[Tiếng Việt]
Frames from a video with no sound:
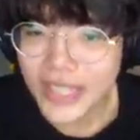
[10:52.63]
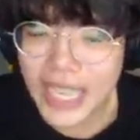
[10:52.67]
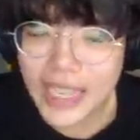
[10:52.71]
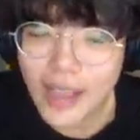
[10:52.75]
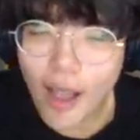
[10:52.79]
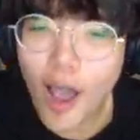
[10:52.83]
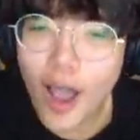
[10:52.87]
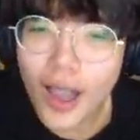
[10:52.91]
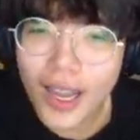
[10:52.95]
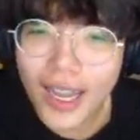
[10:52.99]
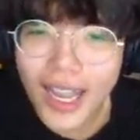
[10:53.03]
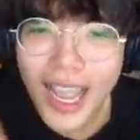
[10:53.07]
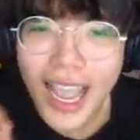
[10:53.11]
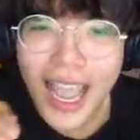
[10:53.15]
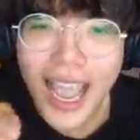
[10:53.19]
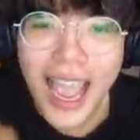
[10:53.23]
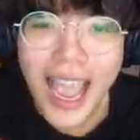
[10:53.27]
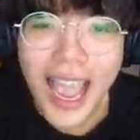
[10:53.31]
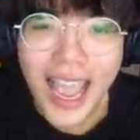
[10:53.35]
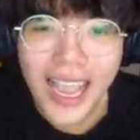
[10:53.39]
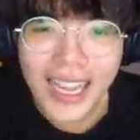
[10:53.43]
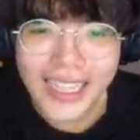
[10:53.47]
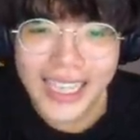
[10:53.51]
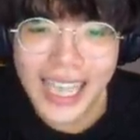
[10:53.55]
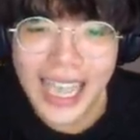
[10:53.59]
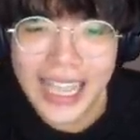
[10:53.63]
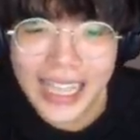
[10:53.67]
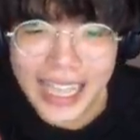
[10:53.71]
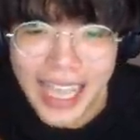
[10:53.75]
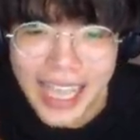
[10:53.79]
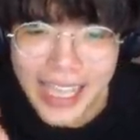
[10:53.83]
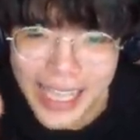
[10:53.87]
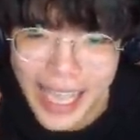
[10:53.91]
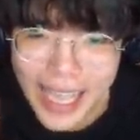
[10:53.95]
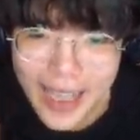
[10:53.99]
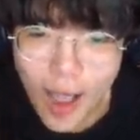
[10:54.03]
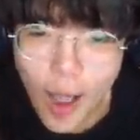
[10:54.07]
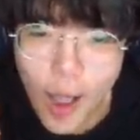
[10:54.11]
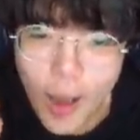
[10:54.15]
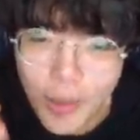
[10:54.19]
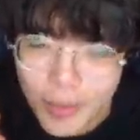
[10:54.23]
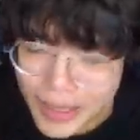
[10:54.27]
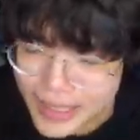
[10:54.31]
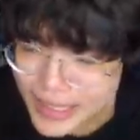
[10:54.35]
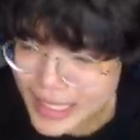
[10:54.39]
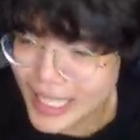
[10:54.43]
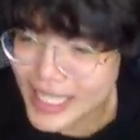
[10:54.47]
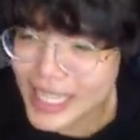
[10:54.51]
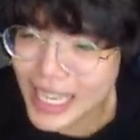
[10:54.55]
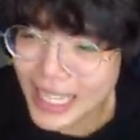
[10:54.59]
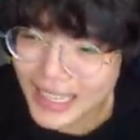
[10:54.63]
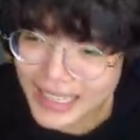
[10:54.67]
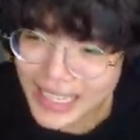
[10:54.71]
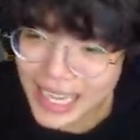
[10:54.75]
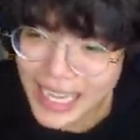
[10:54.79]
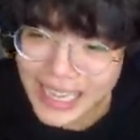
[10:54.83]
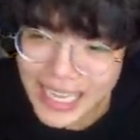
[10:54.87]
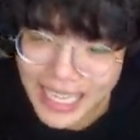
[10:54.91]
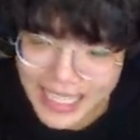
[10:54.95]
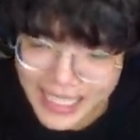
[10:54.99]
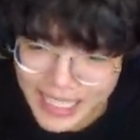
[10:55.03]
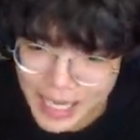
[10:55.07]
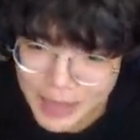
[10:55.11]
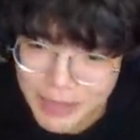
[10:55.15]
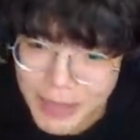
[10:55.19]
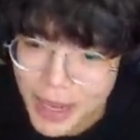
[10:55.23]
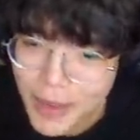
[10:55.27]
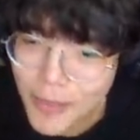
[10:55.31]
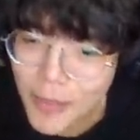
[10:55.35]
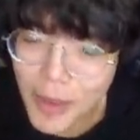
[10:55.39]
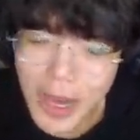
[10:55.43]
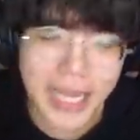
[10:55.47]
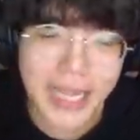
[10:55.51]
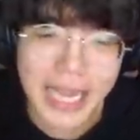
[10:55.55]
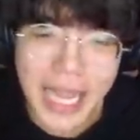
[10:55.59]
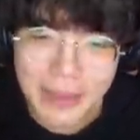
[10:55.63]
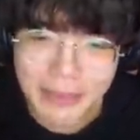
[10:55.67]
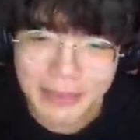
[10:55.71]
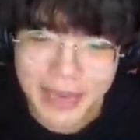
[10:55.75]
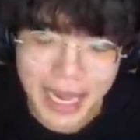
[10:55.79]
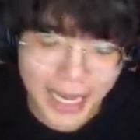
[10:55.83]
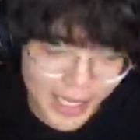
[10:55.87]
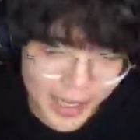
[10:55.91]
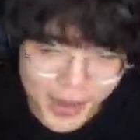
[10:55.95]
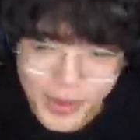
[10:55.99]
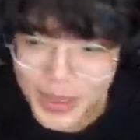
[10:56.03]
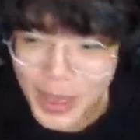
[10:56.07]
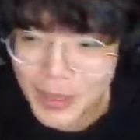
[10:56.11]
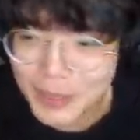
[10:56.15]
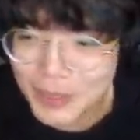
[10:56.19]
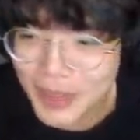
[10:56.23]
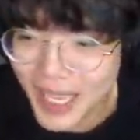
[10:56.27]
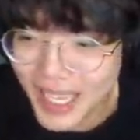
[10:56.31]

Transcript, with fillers: cái con là mày cái cái cái con mít tay Dịch này là chỉ biết quay clip đăng YouTube.